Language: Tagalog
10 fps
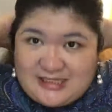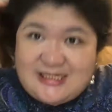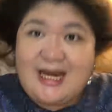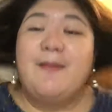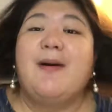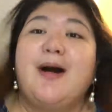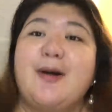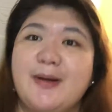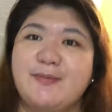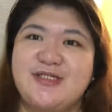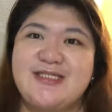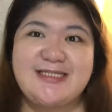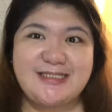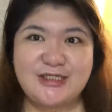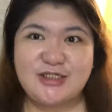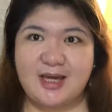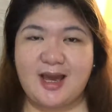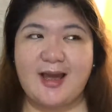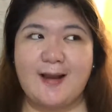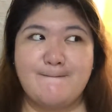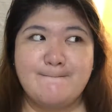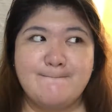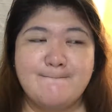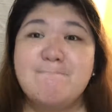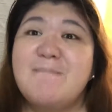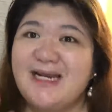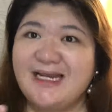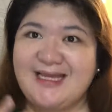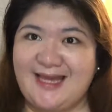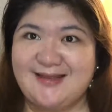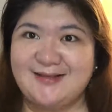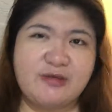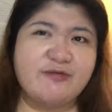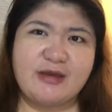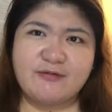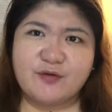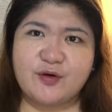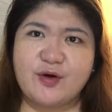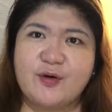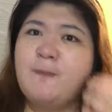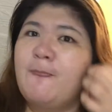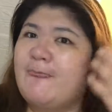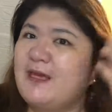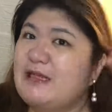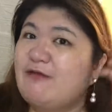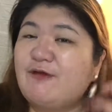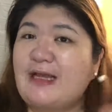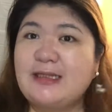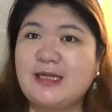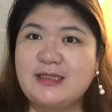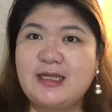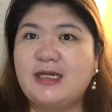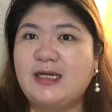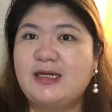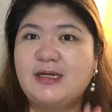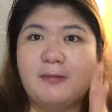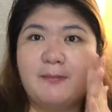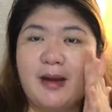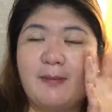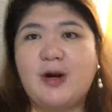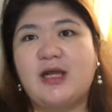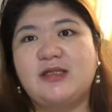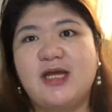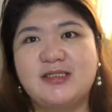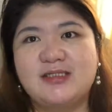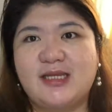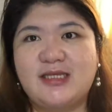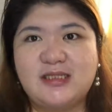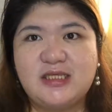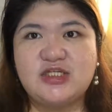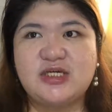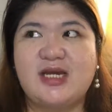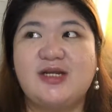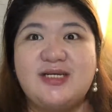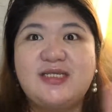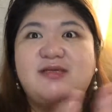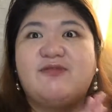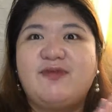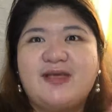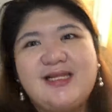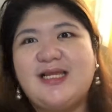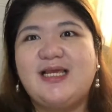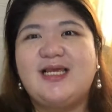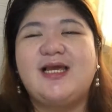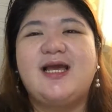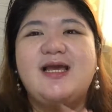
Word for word: Tsaka mga kamamshis, hindi siya malagkit. So, if ever na fan ka talaga ng mga products na hindi siya greasy feeling.